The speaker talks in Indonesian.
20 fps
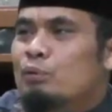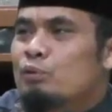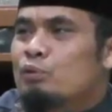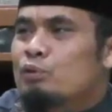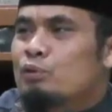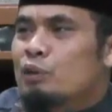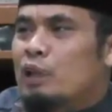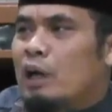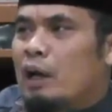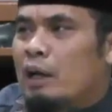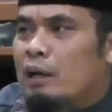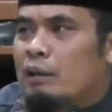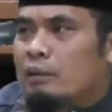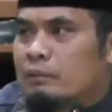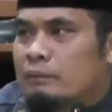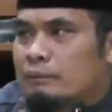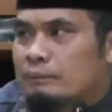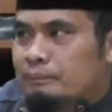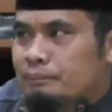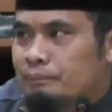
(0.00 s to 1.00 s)
Ustaz.
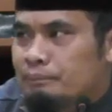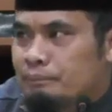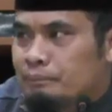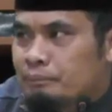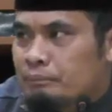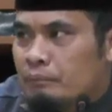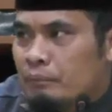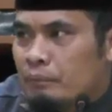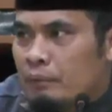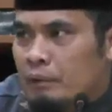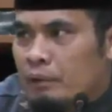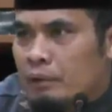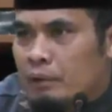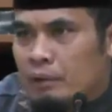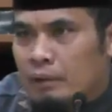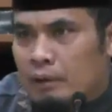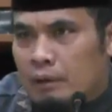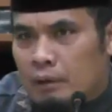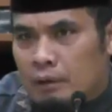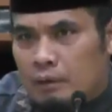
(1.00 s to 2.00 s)

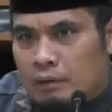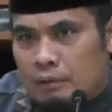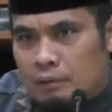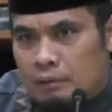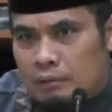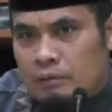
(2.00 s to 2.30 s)
Ah,